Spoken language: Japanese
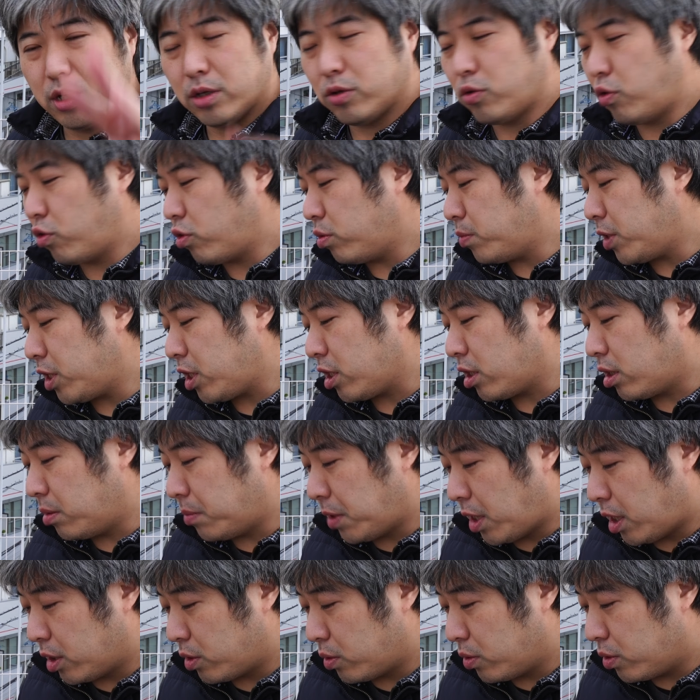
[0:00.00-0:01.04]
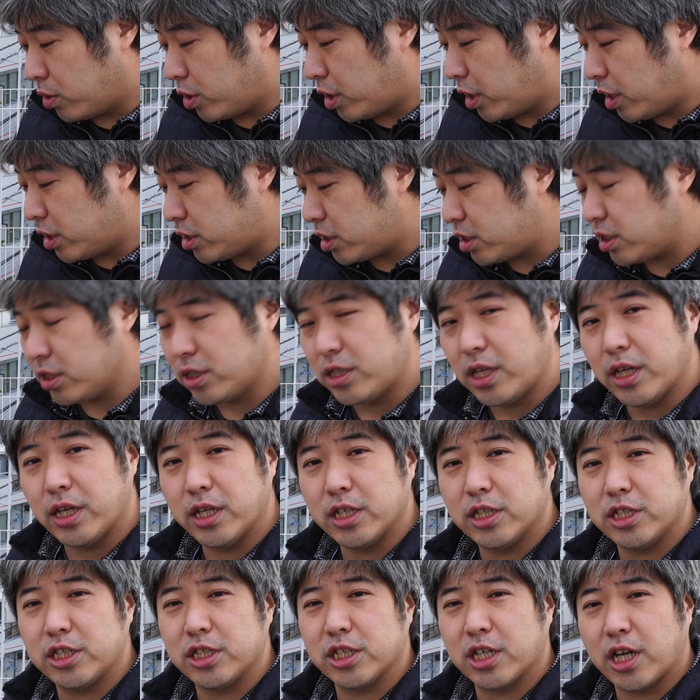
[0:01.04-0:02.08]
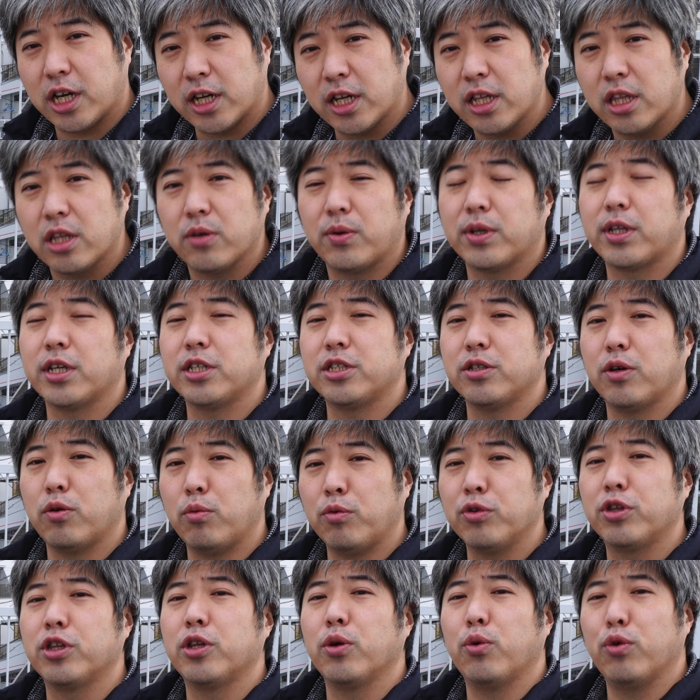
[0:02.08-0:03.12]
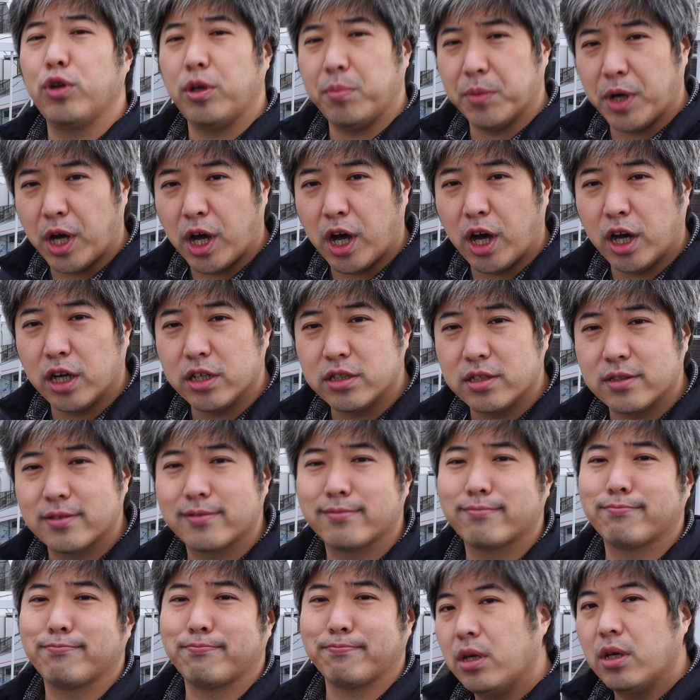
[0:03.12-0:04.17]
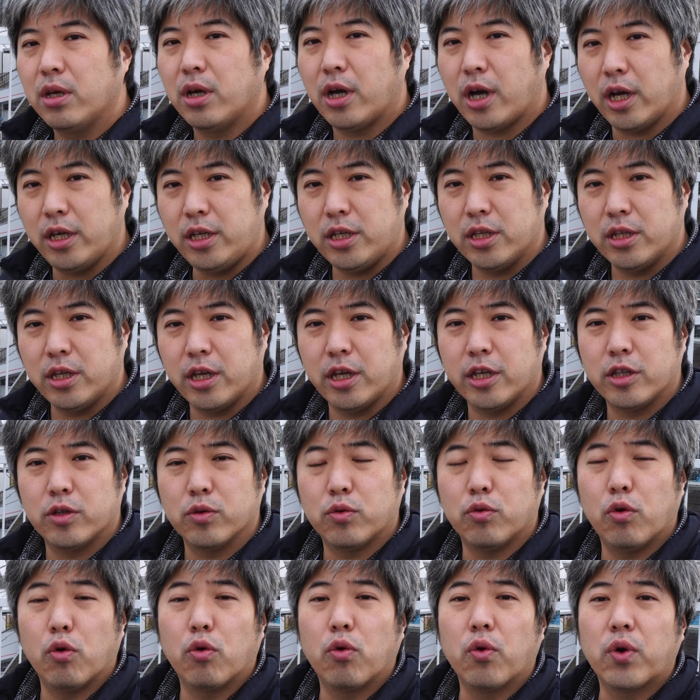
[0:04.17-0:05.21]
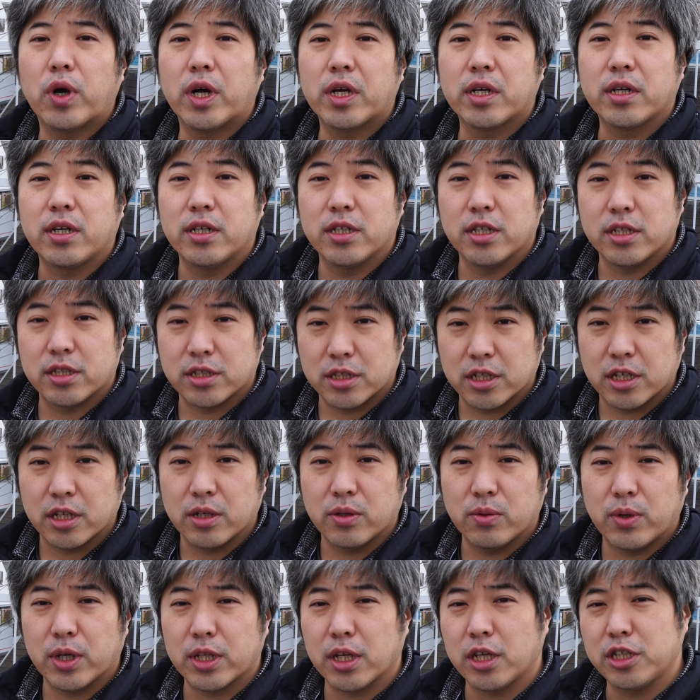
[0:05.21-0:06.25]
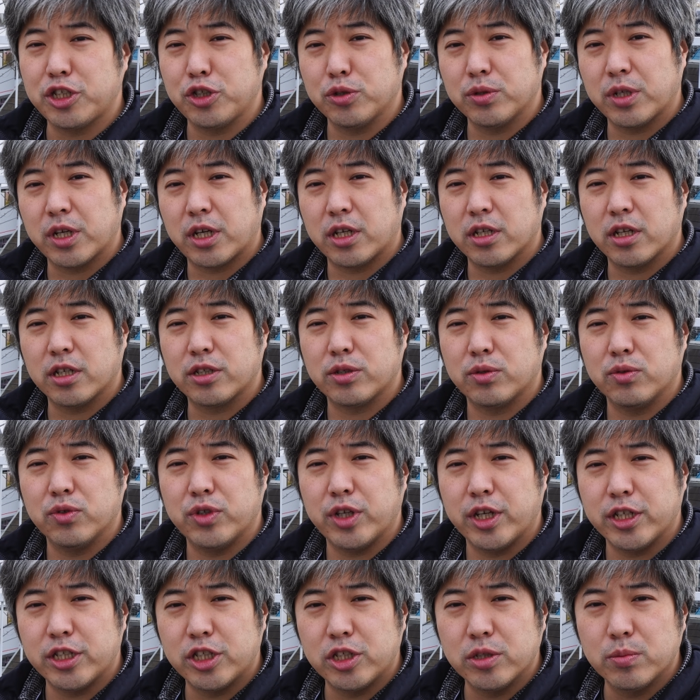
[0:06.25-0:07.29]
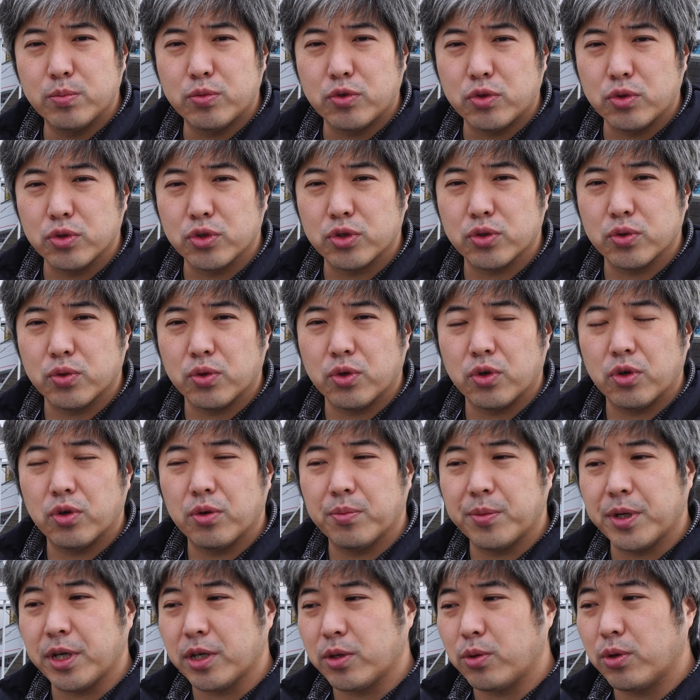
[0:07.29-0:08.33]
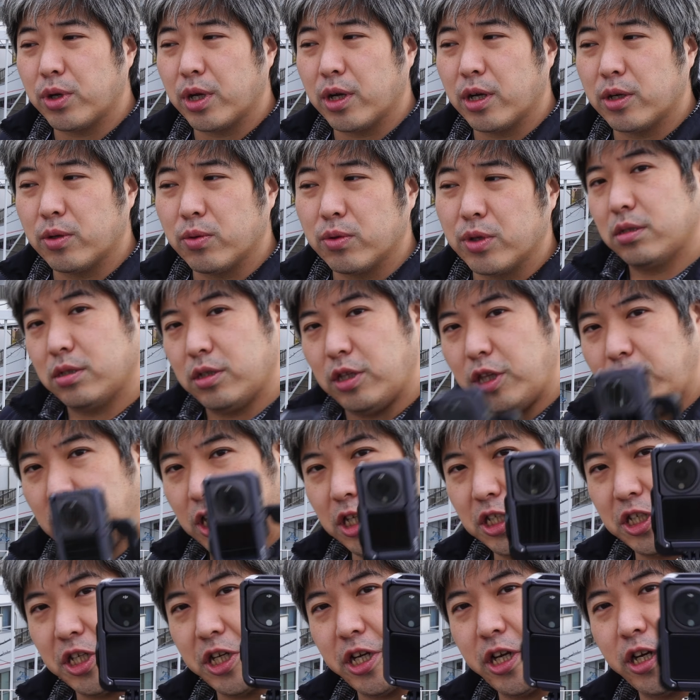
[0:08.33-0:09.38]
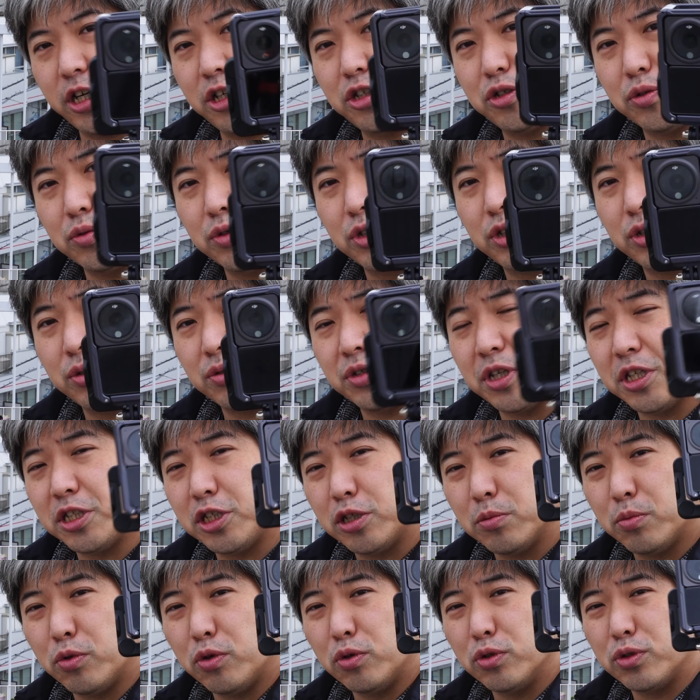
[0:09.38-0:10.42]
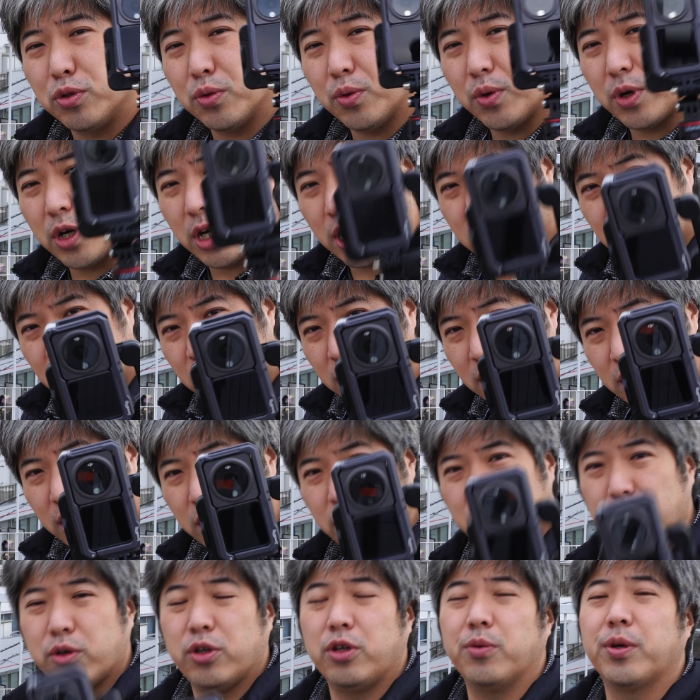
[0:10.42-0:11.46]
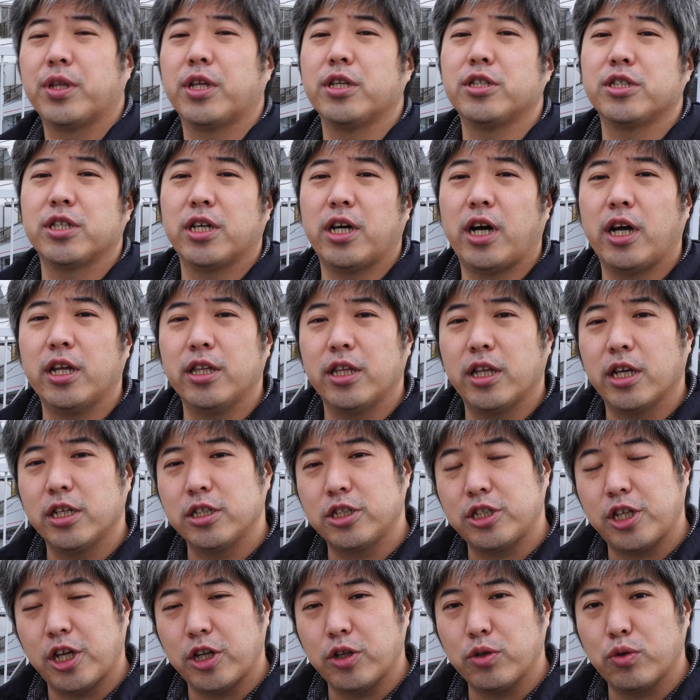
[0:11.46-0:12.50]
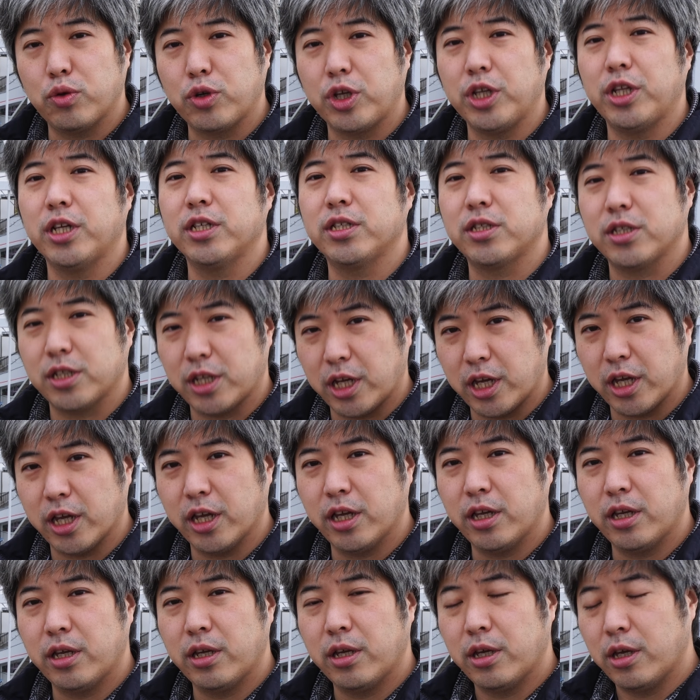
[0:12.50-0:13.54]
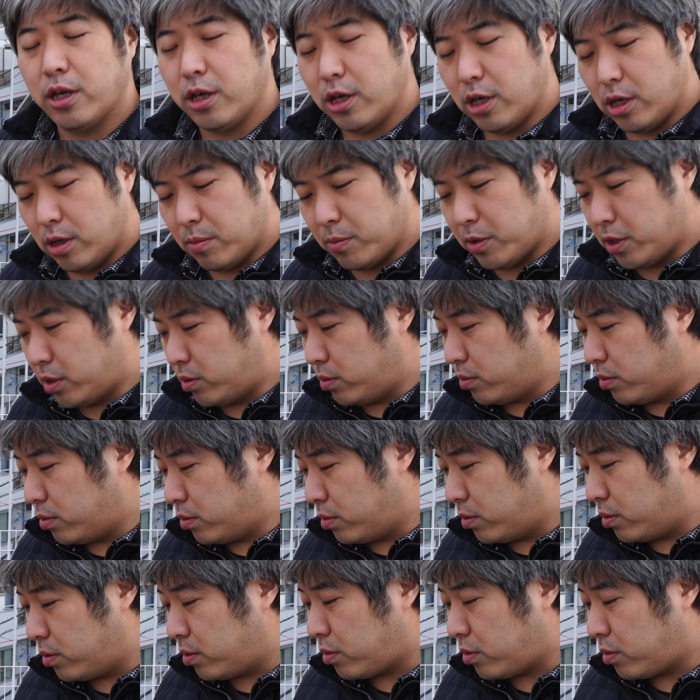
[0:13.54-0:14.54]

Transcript: ここまでがまああの熱停止かなって私は思っております。はいで、えっと、ここからがですね私の中ではその熱暴走まあこれはあの d j アクション2の熱暴走かなっていうふうに私が判断している時ですね。まあ、あの